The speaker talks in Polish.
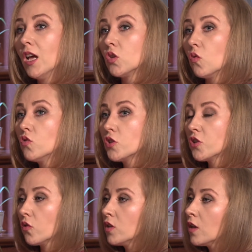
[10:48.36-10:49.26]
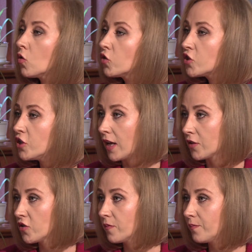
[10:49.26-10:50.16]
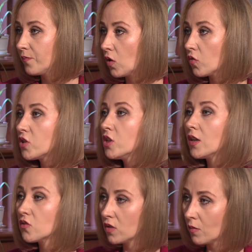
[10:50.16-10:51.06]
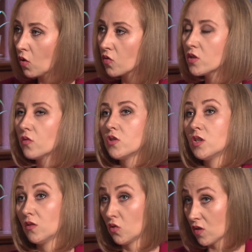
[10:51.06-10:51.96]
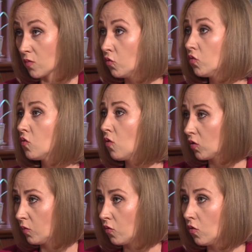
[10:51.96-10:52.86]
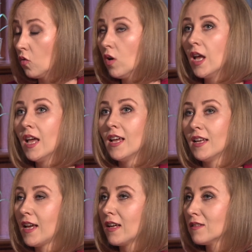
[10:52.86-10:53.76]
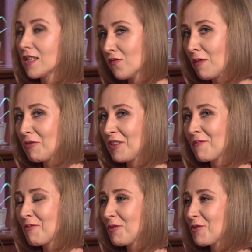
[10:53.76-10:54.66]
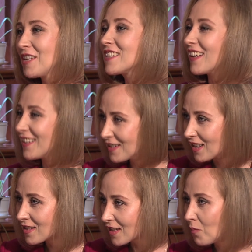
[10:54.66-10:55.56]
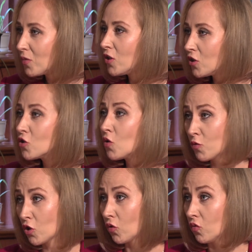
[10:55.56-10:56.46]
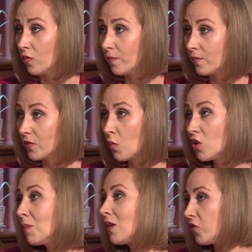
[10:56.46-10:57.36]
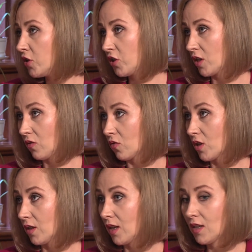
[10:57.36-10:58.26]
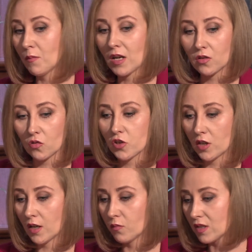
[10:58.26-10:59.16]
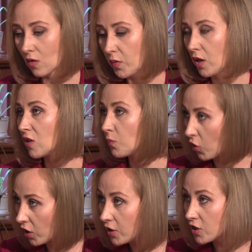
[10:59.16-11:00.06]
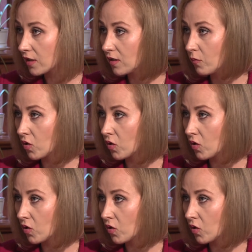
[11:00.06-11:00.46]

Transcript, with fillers: to uczy się od niego odcinać odcinać od emocji, odcinać od smutku, od bólu. Ja nazywam to tak potocznie zagryzać zęby i iść do przodu, no bo nie ma wyjścia troszkę, tak? Nie ma kto się jakby zaopiekować, pochylić nad tym